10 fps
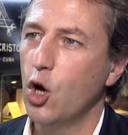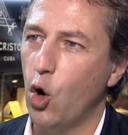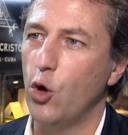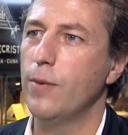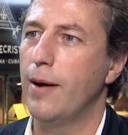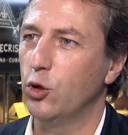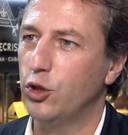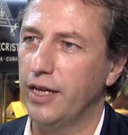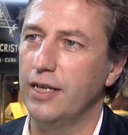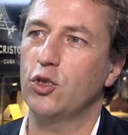Coiba,
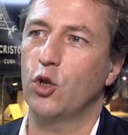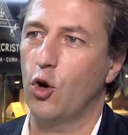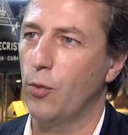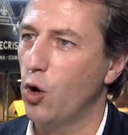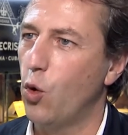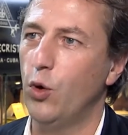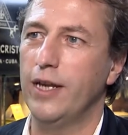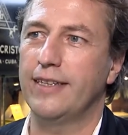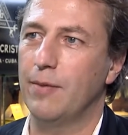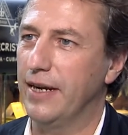Montecristo, Romeo y
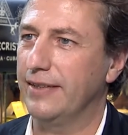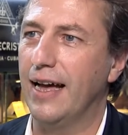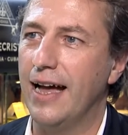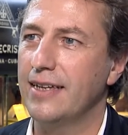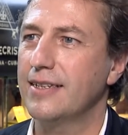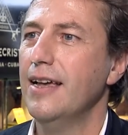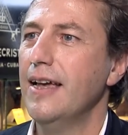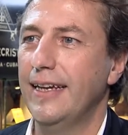Julieta y Partagás,